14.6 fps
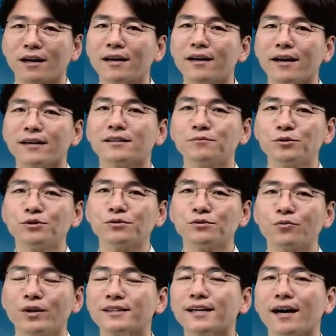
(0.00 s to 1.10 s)
하나의
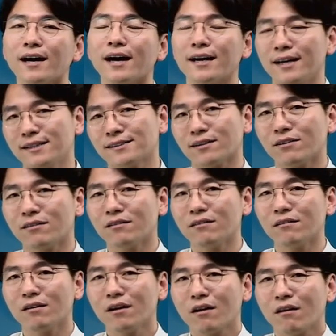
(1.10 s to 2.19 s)
금융회사
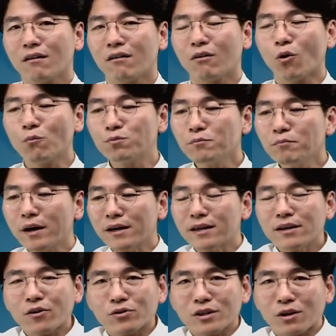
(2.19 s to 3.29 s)
안에서 어,
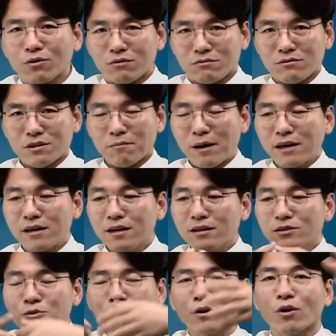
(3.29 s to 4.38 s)
오픈뱅킹 형태로 이제
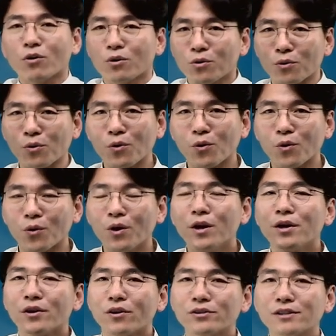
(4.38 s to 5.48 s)
뱅킹을 좀 열어놓고
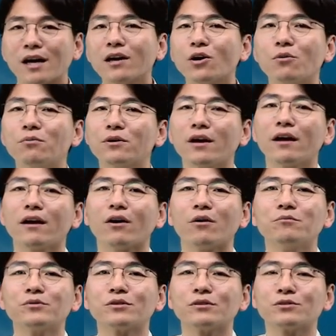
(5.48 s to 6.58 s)
여기서 한꺼번에
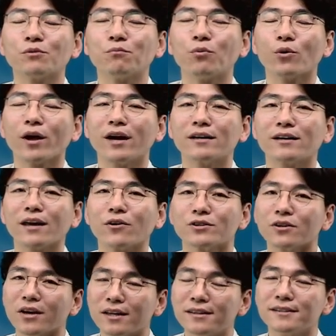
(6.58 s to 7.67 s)
업무를 좀 보게 하는 게
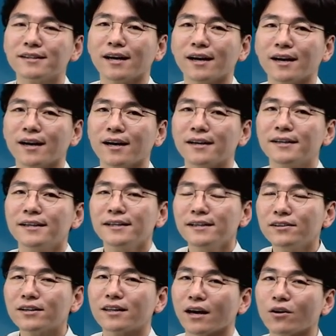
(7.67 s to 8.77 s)
어떻겠느냐
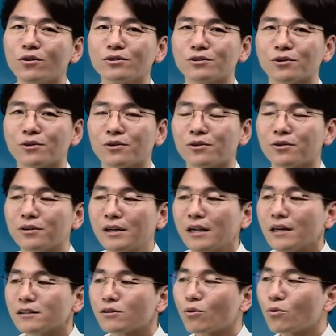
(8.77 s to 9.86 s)
이렇게 된 거죠.
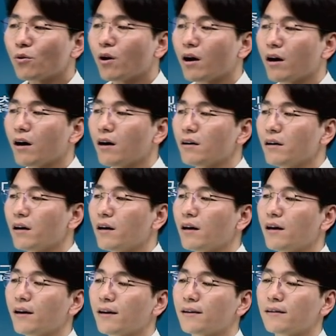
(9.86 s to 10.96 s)
서로가
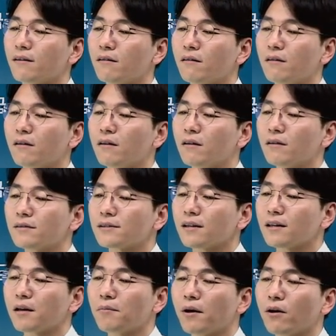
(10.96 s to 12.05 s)
이게 어,
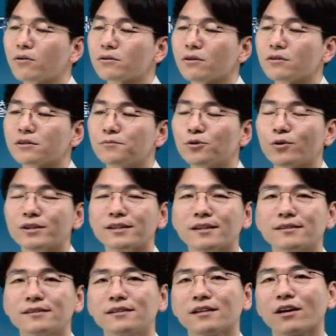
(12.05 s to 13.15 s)
상대방 어떤
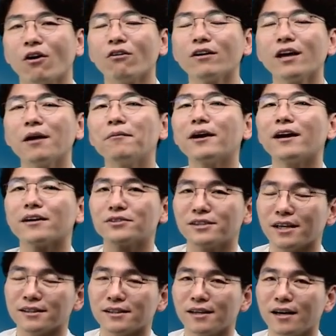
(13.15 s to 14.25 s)
금융회사들을 경계만 할
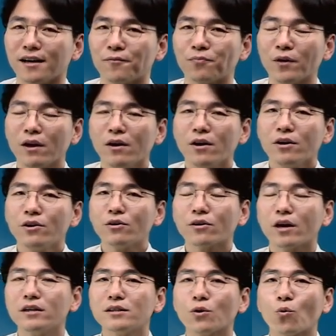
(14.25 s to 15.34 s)
것이 아니라
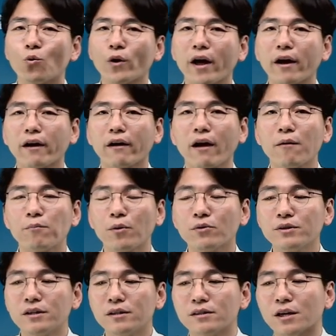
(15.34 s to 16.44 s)
이렇게 이제 고객의
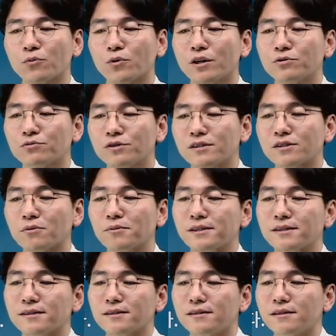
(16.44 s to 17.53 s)
편의를 제공해주는
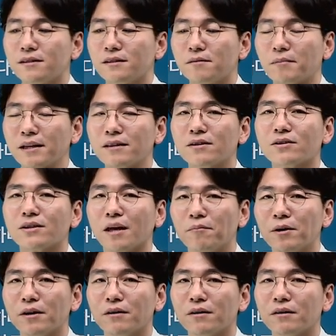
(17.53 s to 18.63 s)
서비스들을
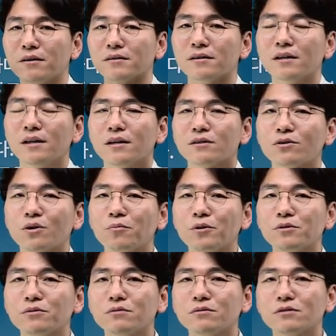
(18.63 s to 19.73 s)
만들어내면
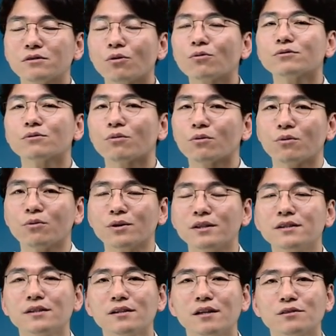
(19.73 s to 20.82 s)
그러면은 서로서로
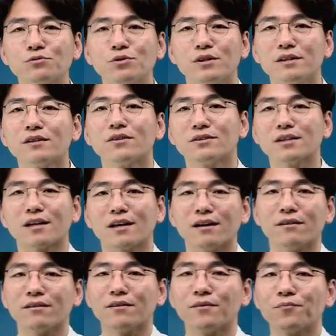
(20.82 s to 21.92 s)
이득이 될 수도 있는
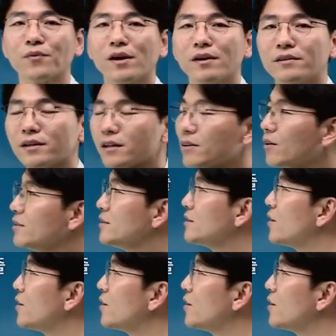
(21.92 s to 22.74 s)
거잖아요. 이제 그런